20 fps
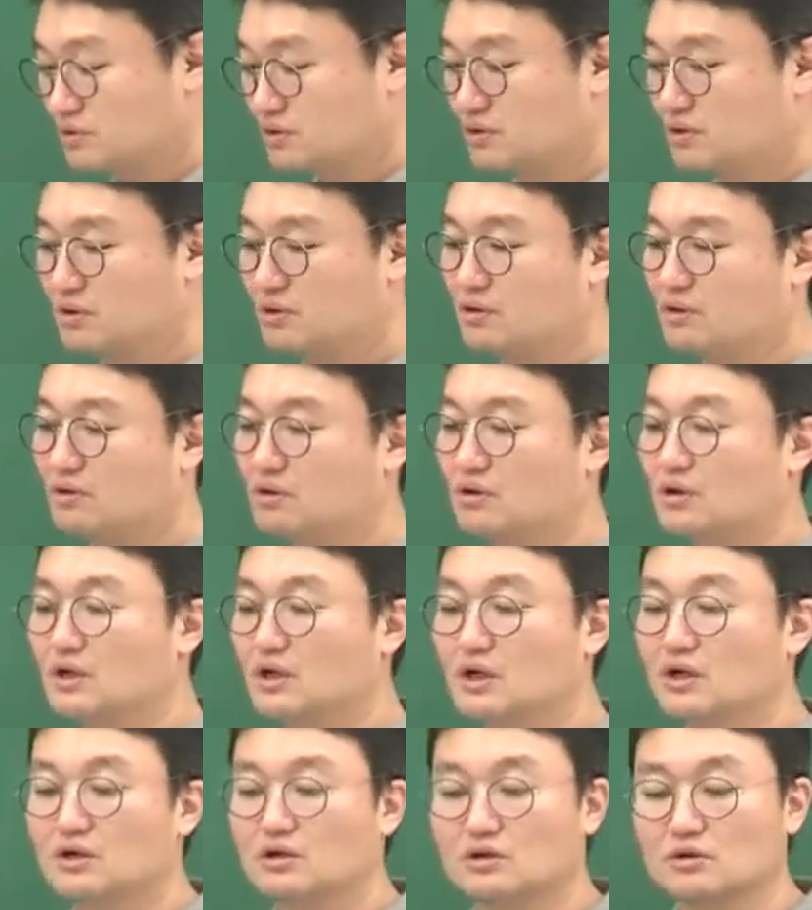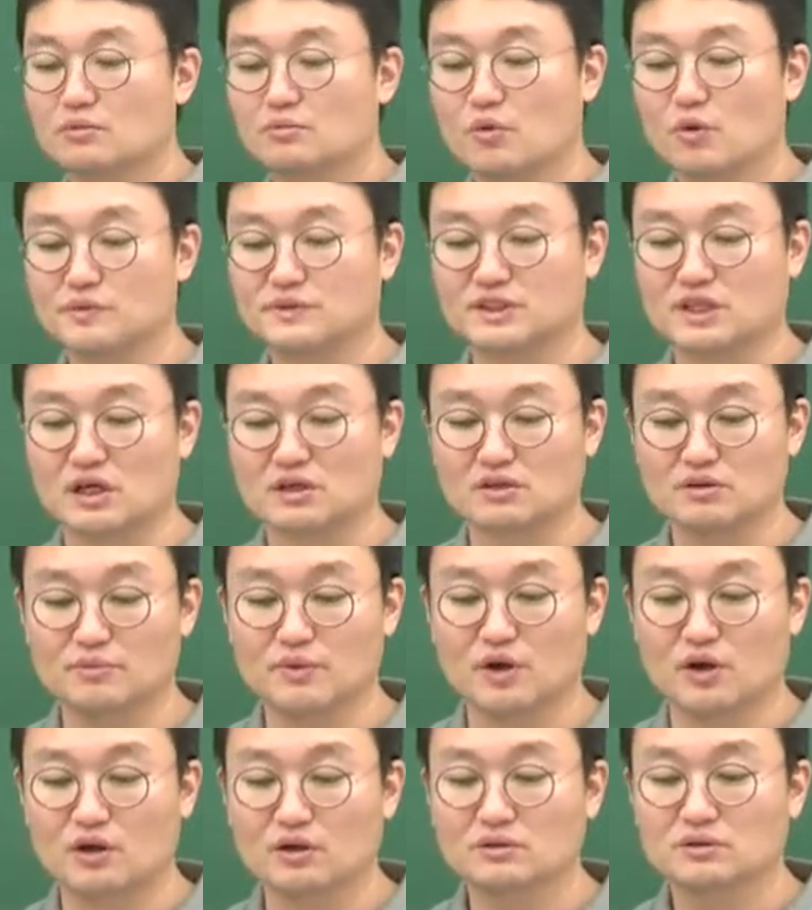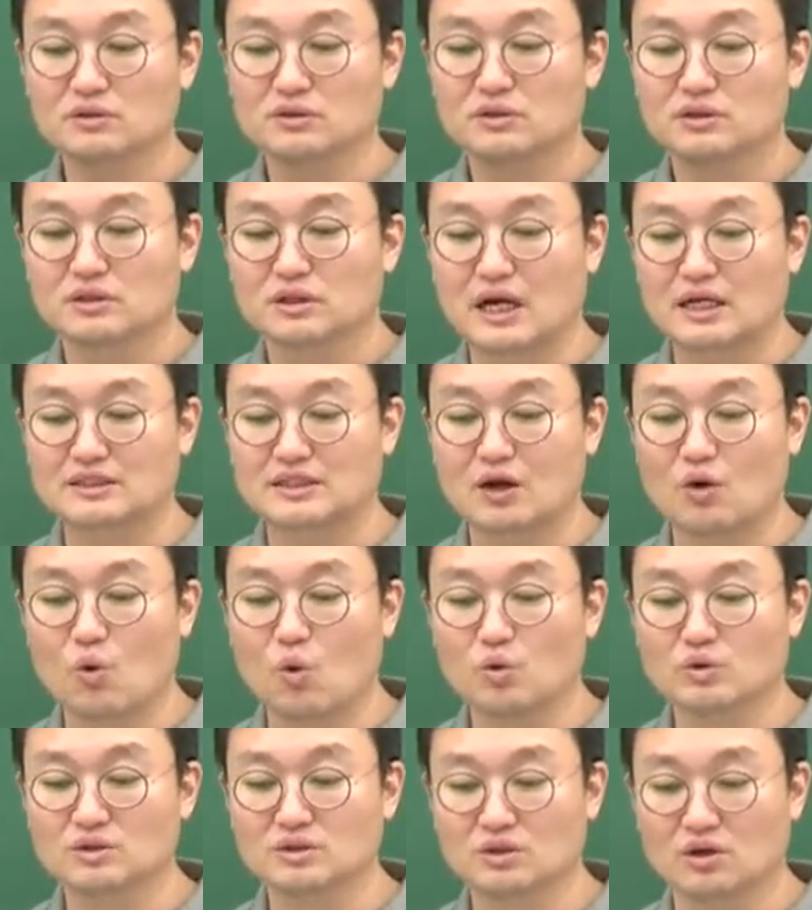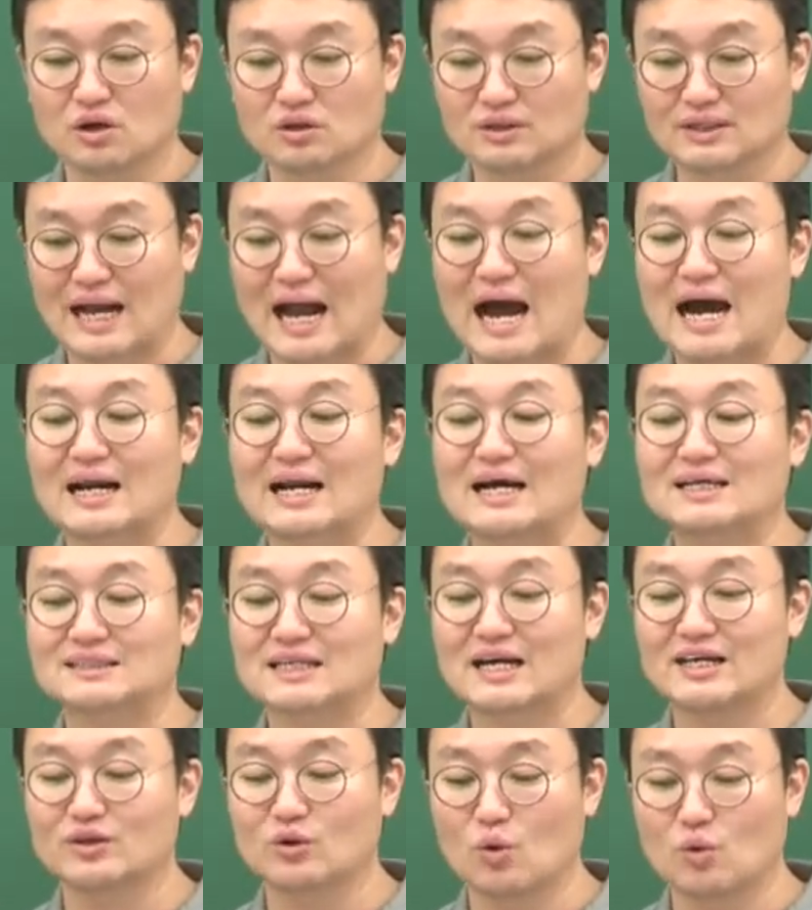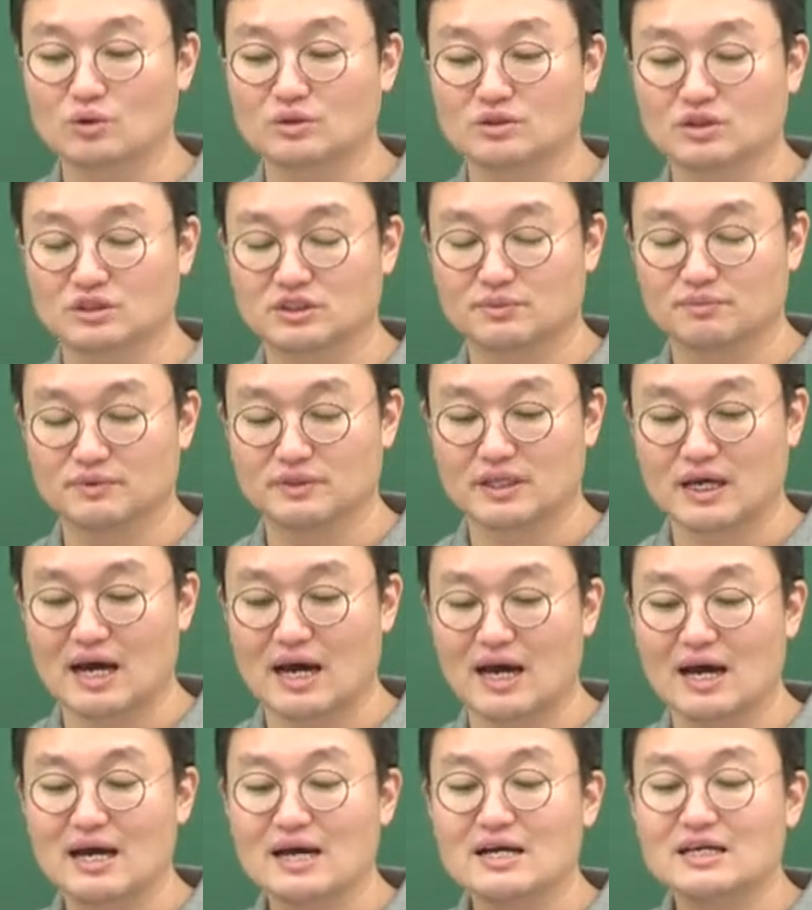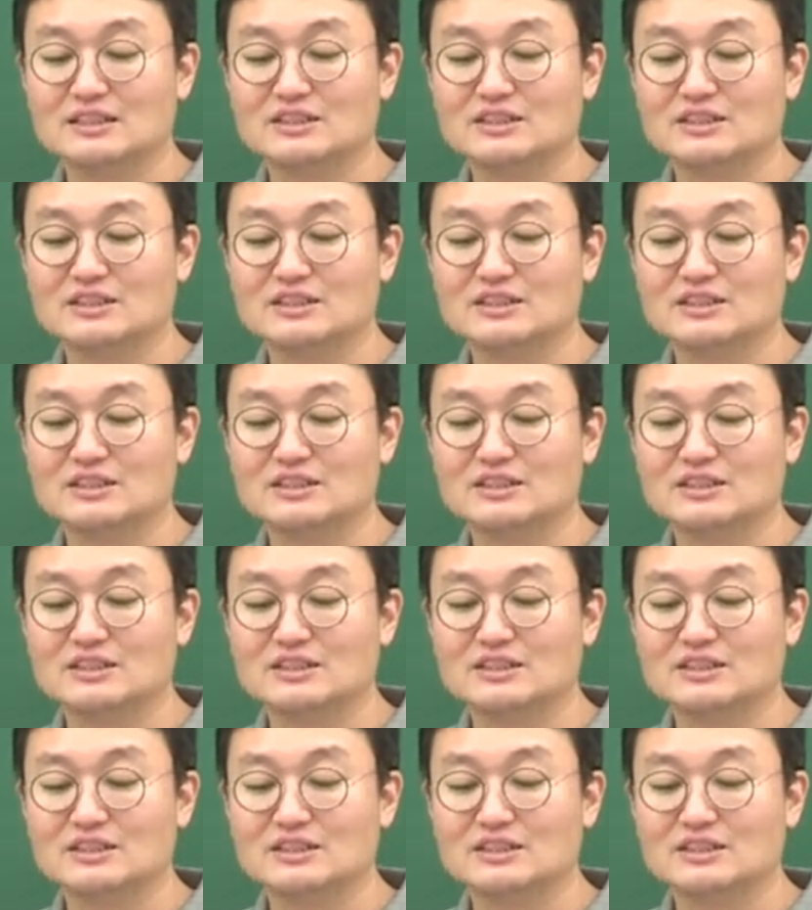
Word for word: 어. 봅시다. 그러면 가장 옳은 것, 가나사이에 옳은 것입니다.